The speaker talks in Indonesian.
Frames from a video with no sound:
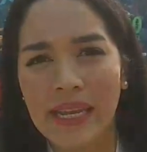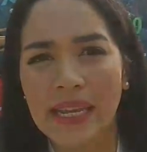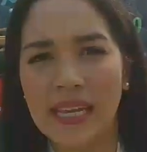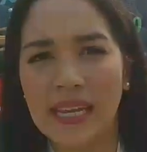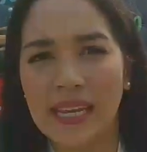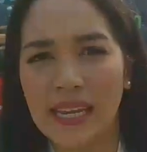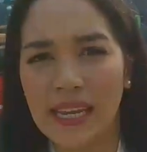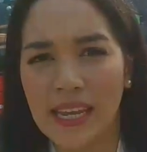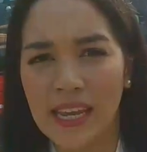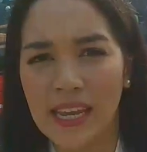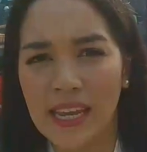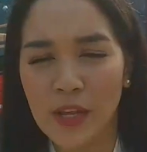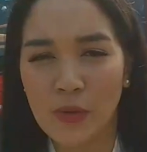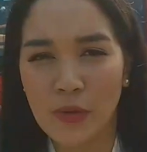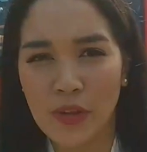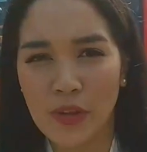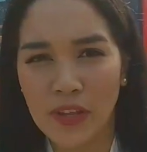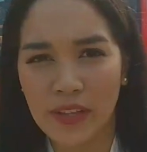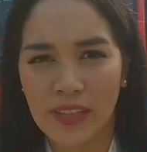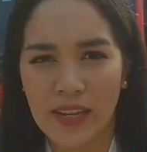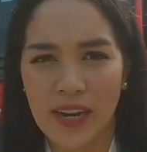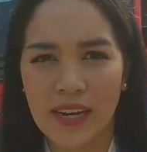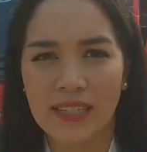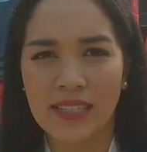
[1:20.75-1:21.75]
ini di
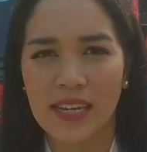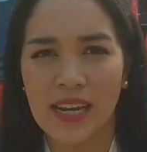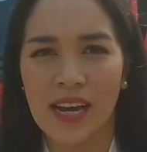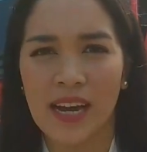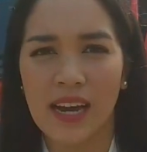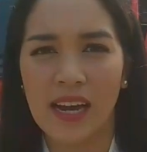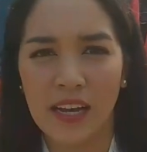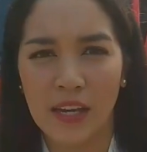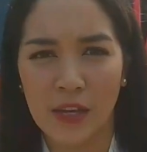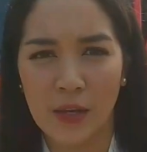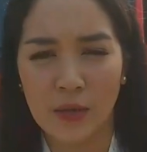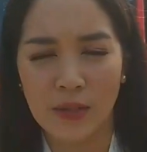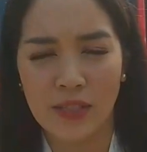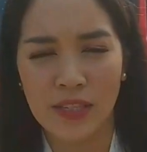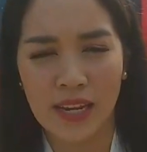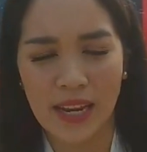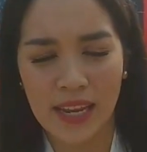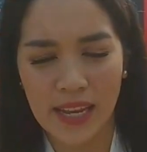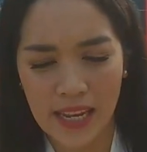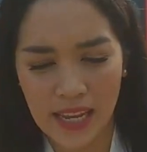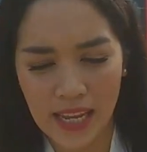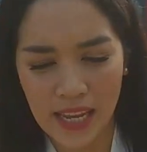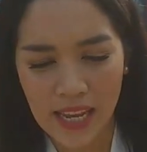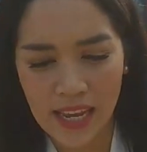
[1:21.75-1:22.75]
yang cruiser
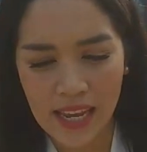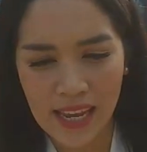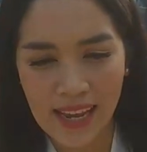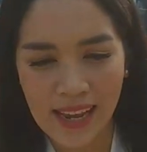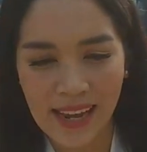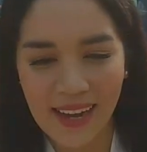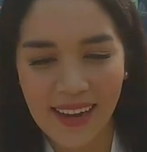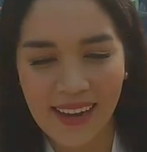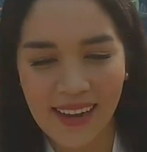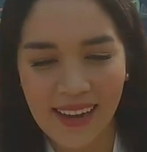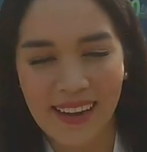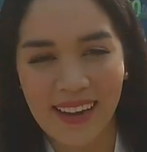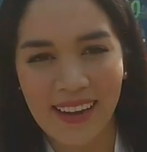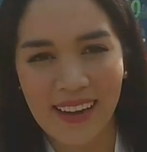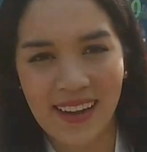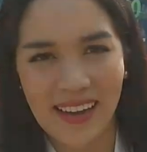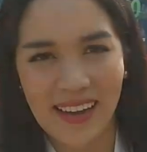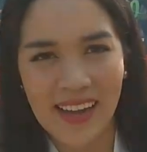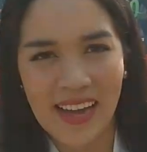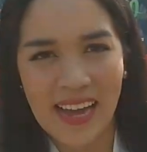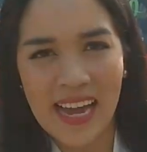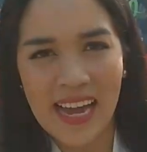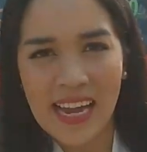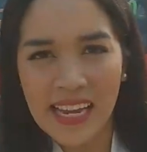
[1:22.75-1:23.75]
ini. Uh,
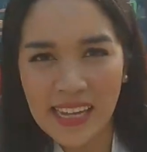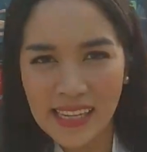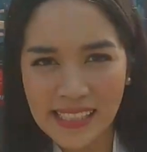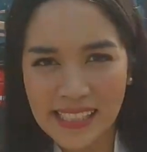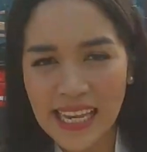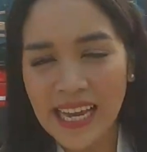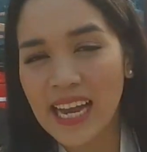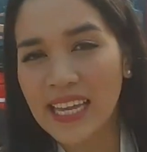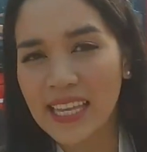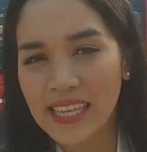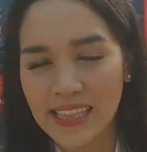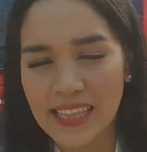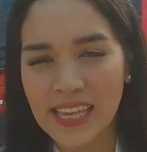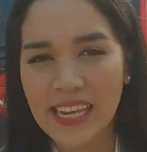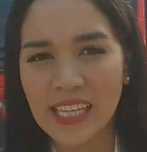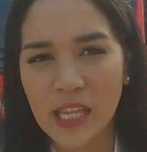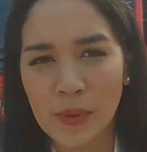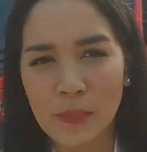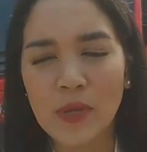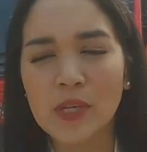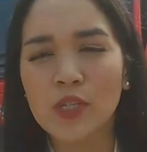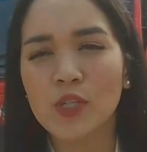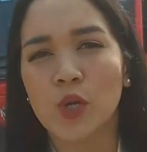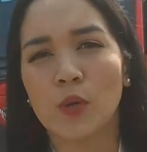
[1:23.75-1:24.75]
saya nggak nyetir
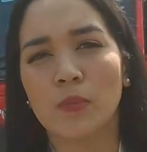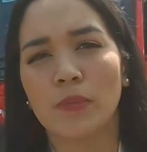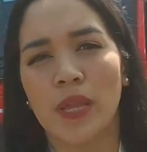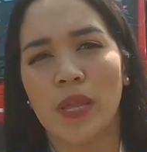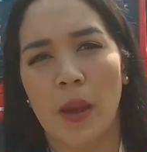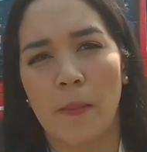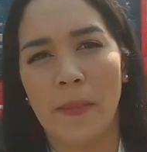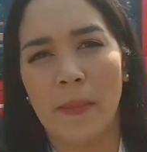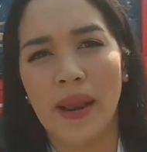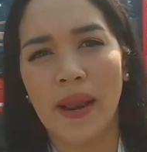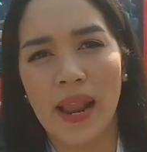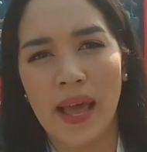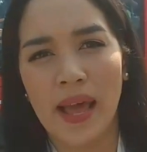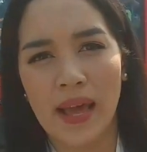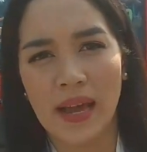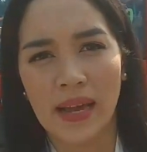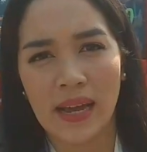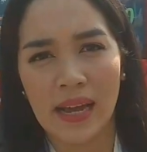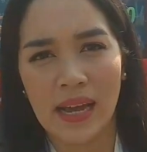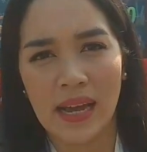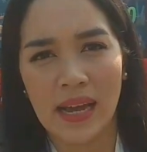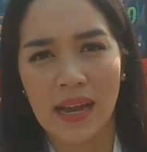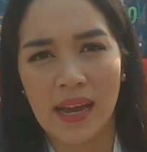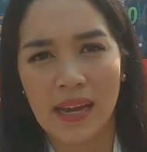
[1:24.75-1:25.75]
tapi cukup nyaman lah
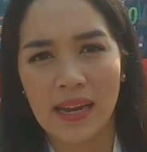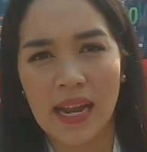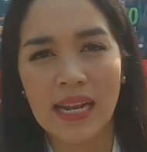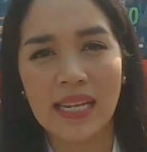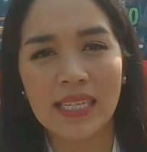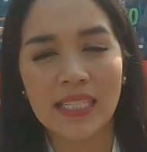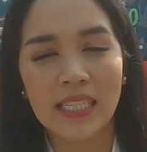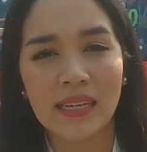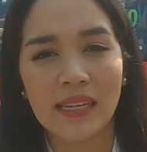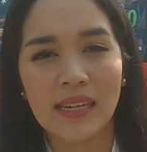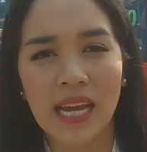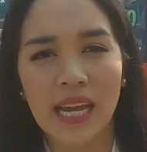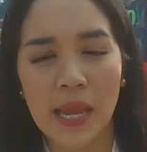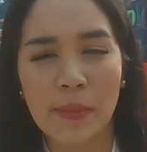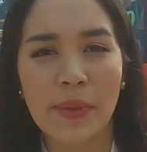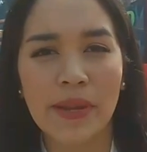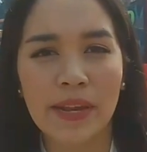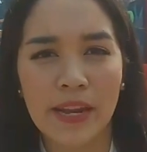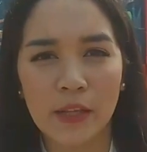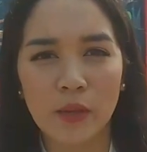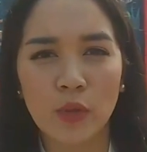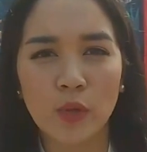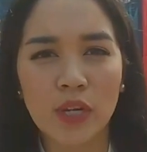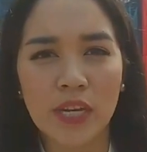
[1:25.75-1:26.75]
uh, dan
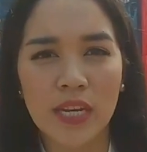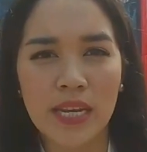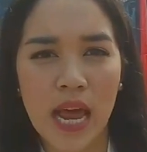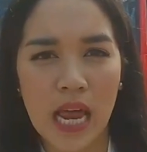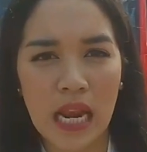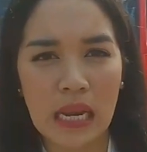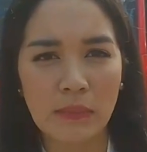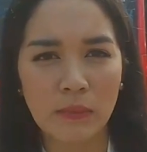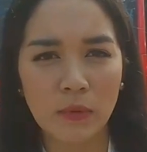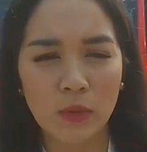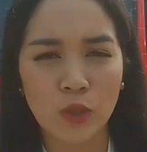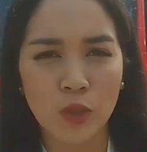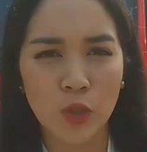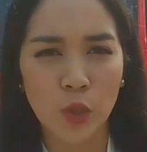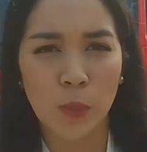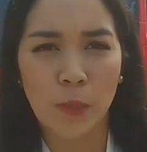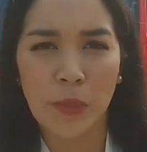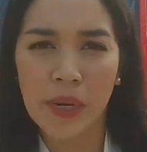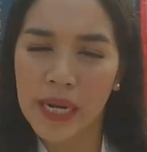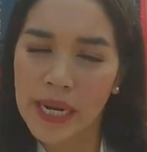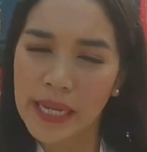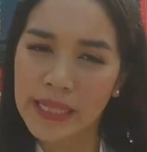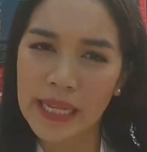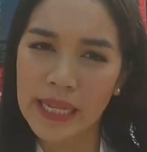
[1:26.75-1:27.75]
kabinnya tuh di dalam tuh cukup
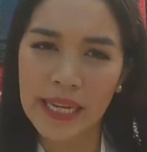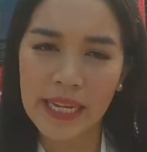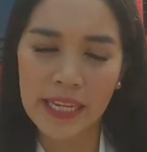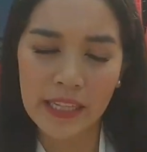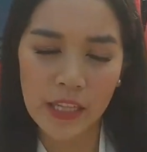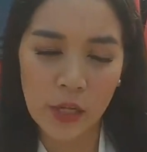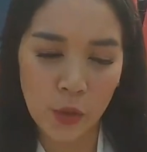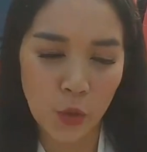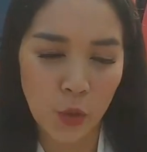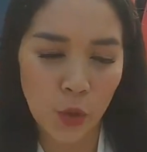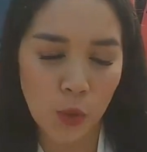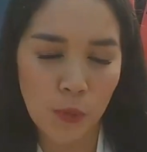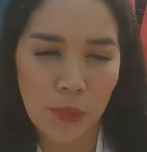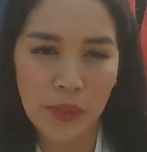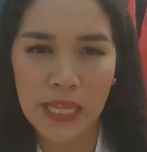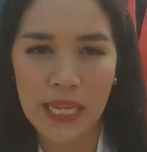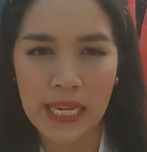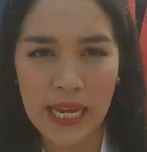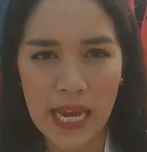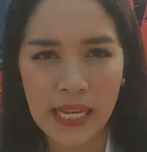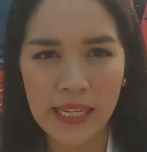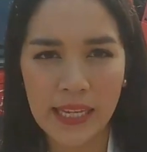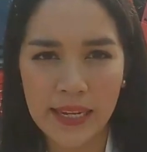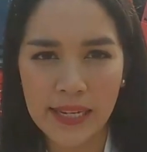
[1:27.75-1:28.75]
gede tadi kita duduk
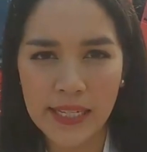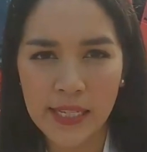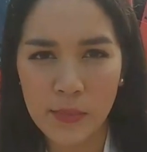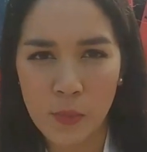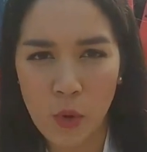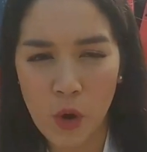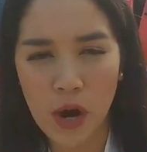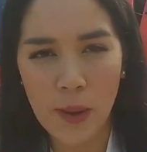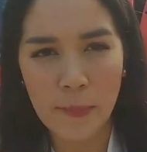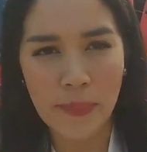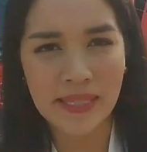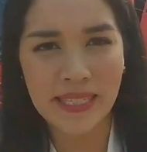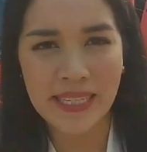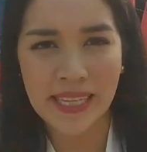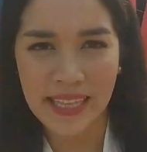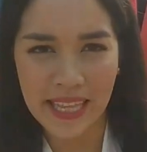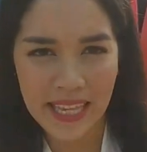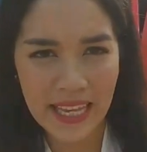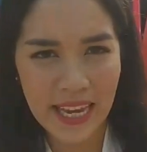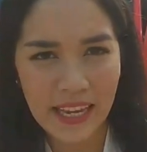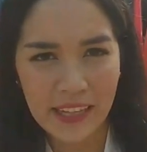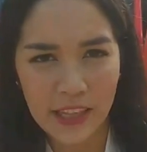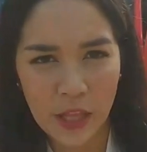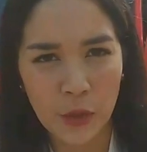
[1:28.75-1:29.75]
bertiga jadi semua
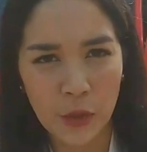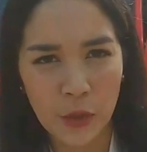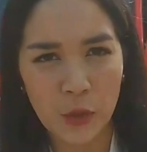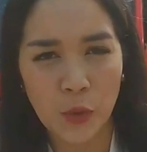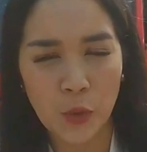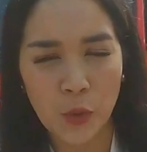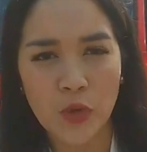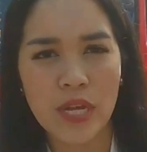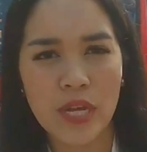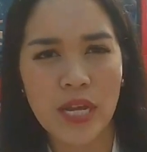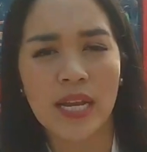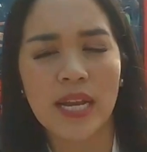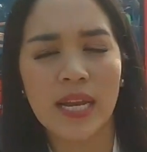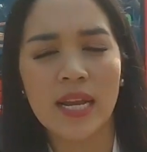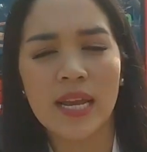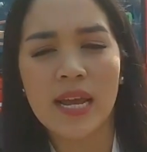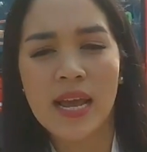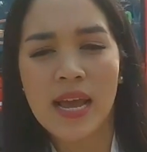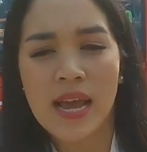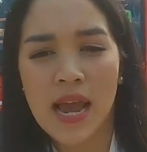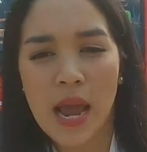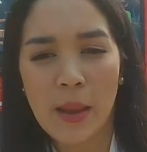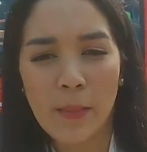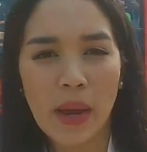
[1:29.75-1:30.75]
kapasitinya kita dudukin
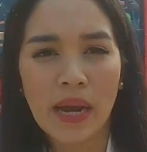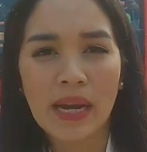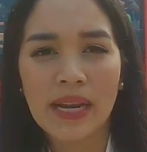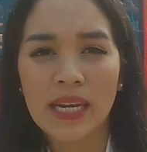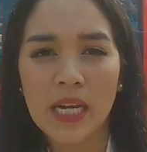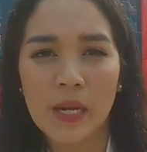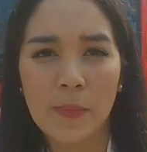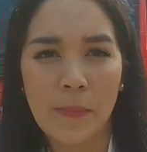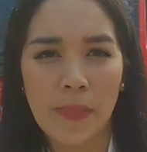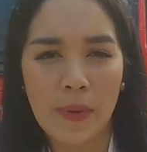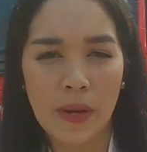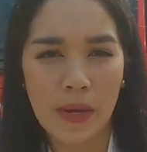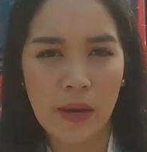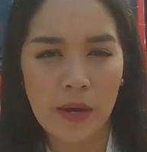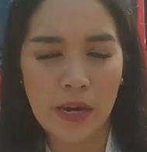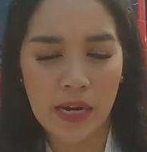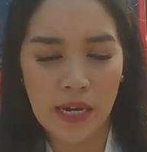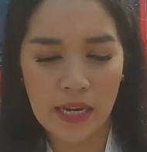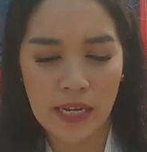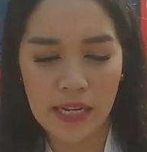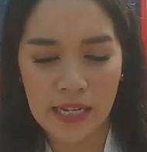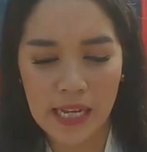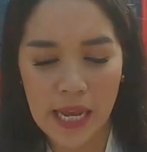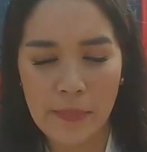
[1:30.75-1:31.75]
emang di uh,
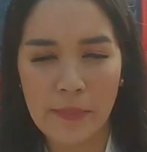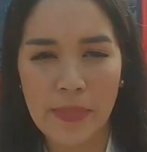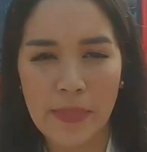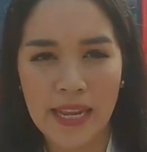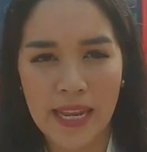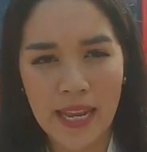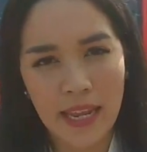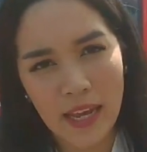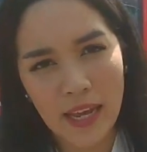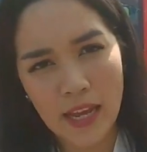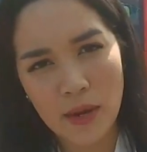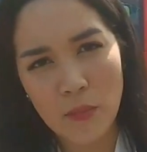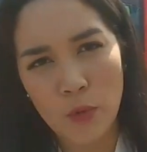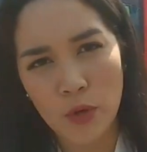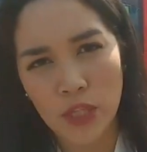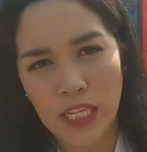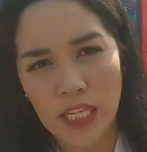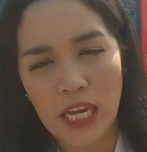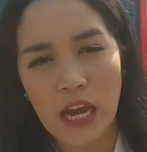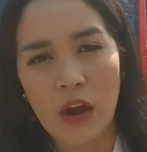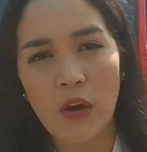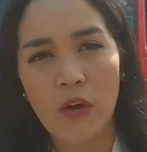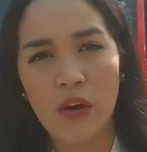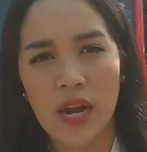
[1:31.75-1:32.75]
di kabin ini kan buat
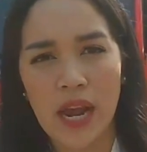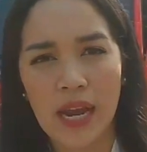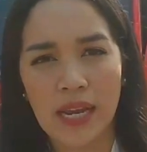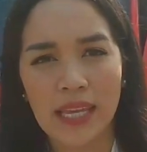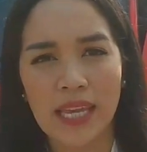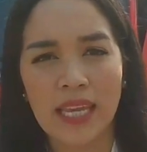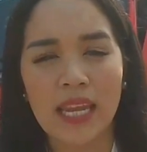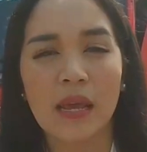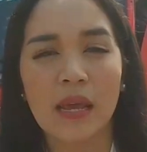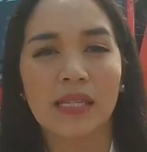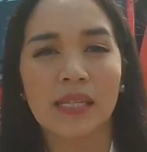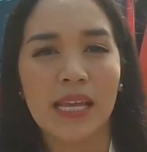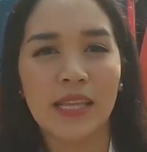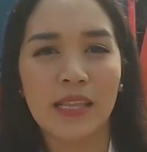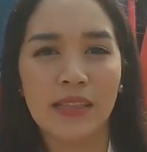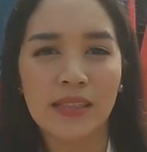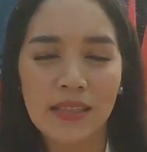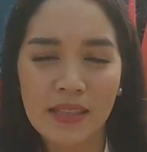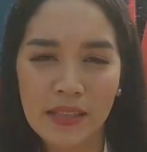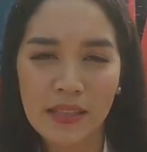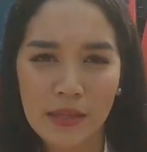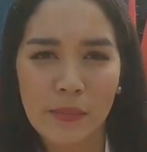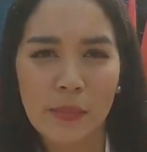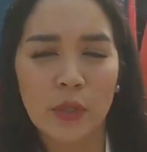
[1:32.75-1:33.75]
tiga orang jadi
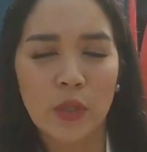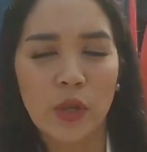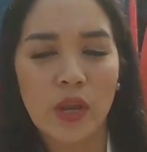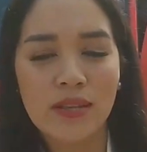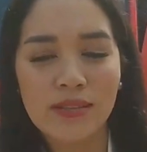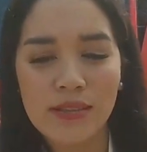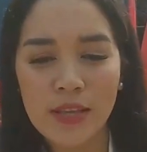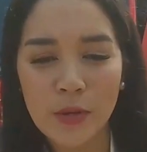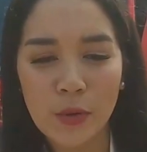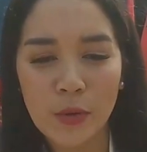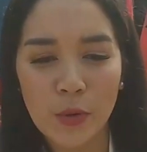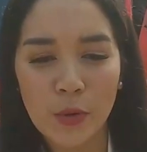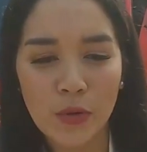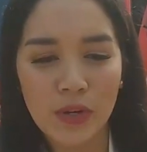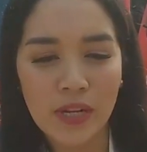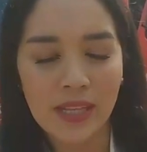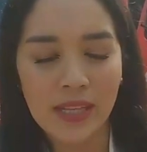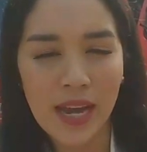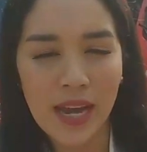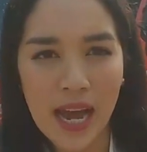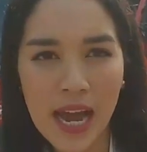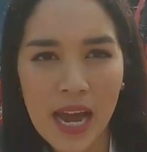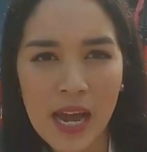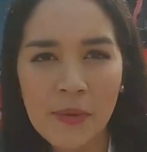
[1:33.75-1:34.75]
kebetulan saya duduk di
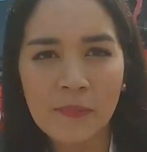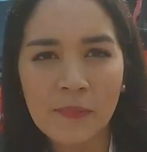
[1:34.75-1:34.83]
tengah